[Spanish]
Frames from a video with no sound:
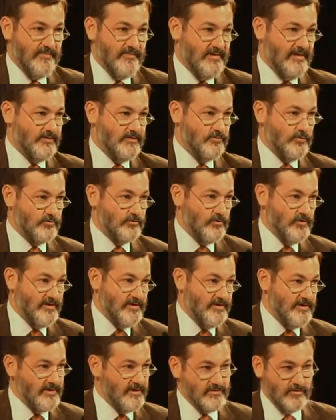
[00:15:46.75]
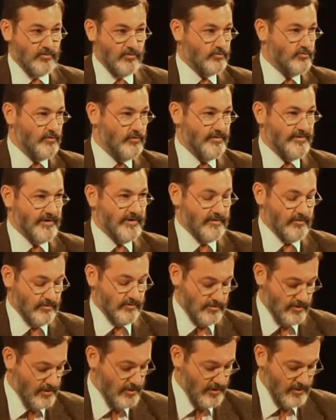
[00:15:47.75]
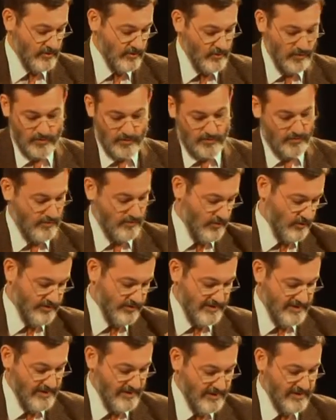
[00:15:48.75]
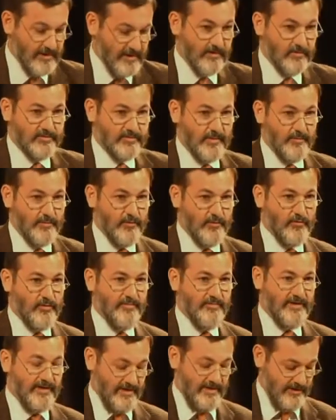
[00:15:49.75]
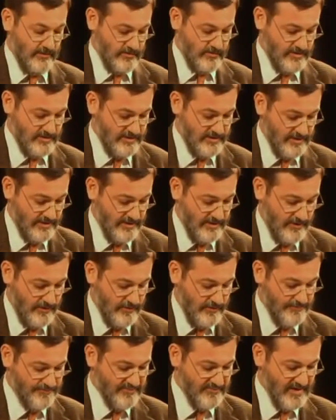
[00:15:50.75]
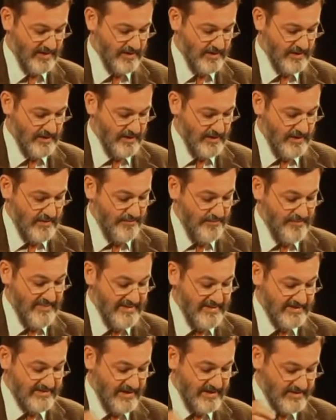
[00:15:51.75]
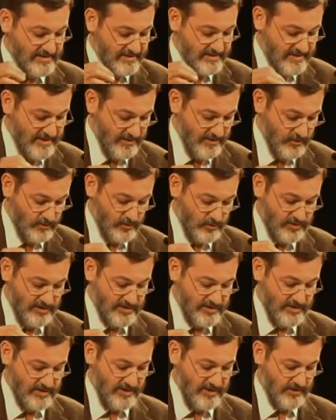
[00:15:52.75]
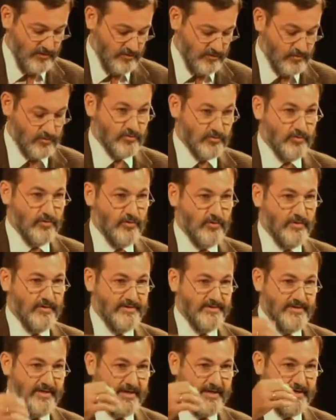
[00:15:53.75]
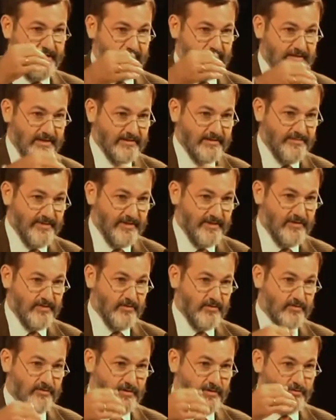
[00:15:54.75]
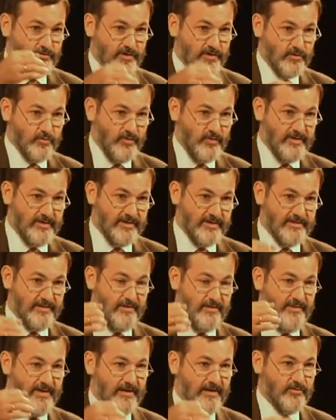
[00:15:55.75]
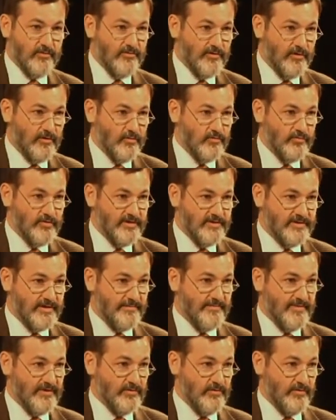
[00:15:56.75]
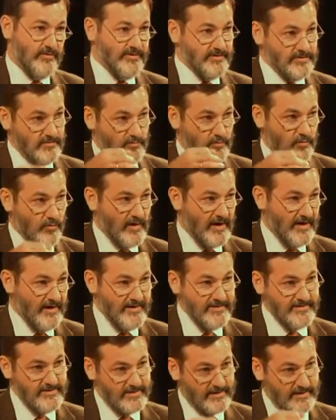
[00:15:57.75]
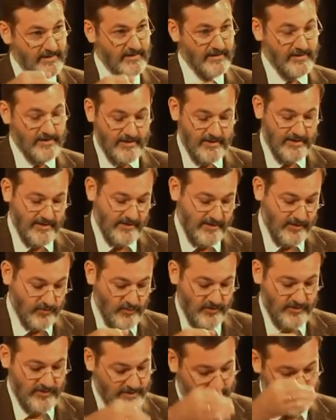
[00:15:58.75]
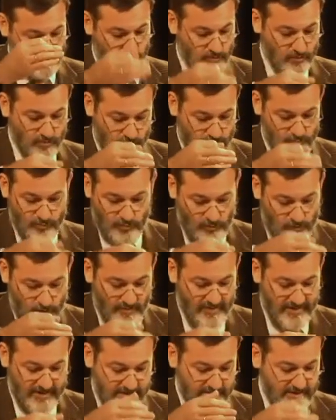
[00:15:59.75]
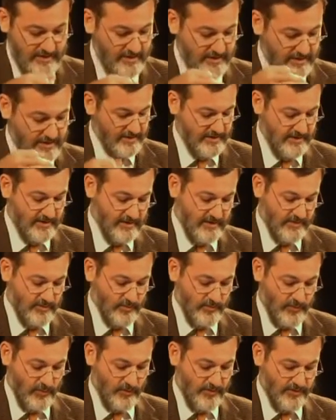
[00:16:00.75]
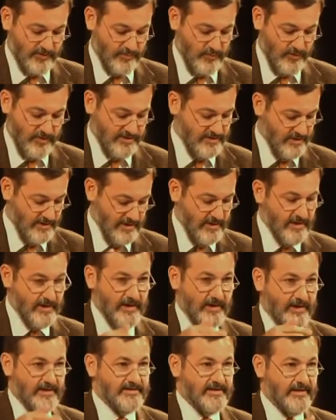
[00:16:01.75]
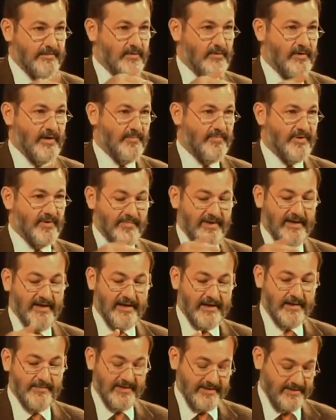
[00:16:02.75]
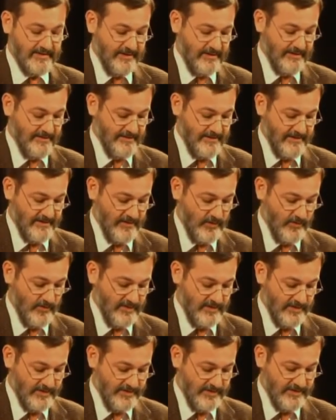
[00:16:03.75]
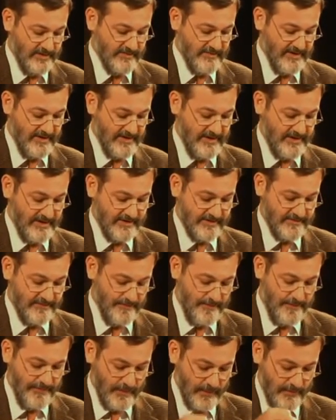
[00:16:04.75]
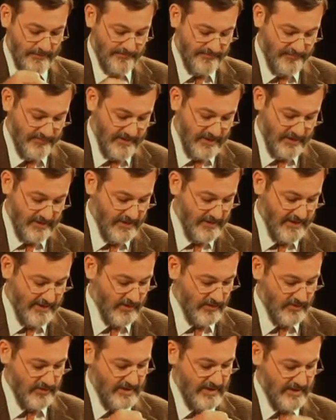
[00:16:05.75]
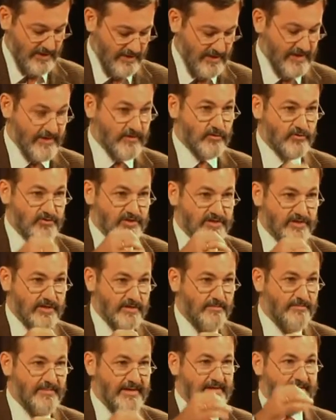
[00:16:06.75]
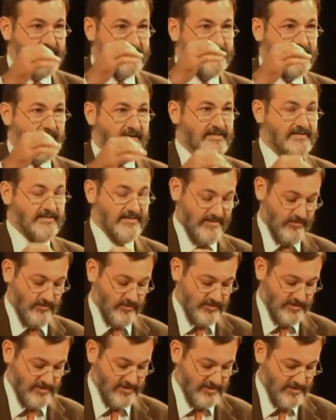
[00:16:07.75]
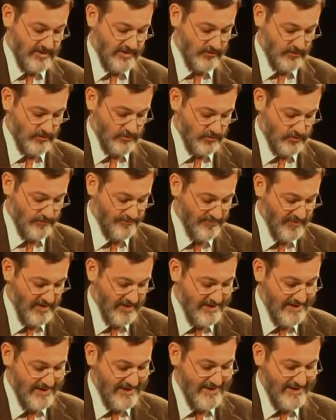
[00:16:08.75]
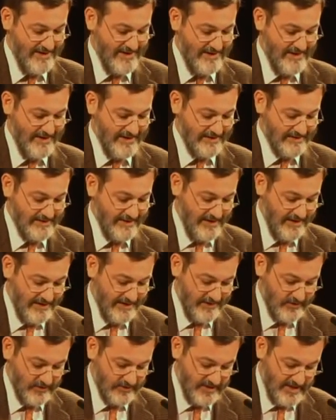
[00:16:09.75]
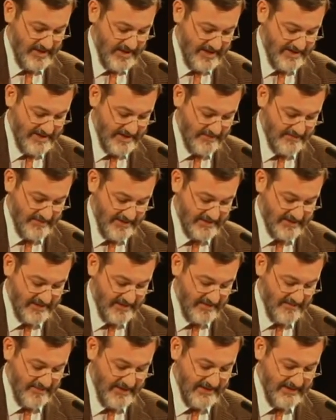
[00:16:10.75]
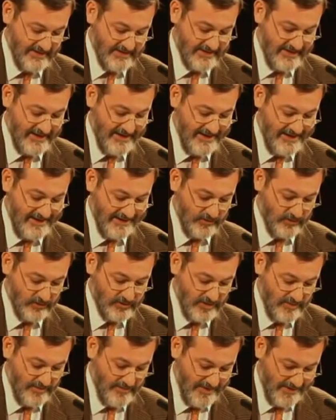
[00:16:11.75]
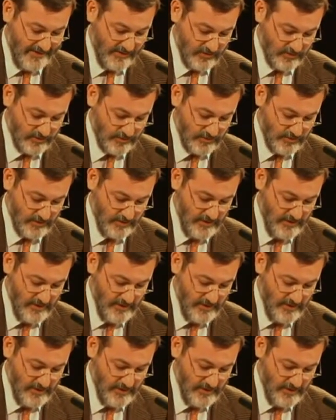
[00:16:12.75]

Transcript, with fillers: Las tortolillas no son cerdos. Luego, no tenían cerdos tampoco en 1565. 1668 llega la, expedición de los jesuitas del beato Diego Luis de San Vitores, burgalés, jesuita, que luego murió mártir eh, un poco después, el que escribió la primera gramática de la lengua de las Islas Marianas. Dice la crónica del año 1668, en la tierra no se hallan más animales que gatos y perros,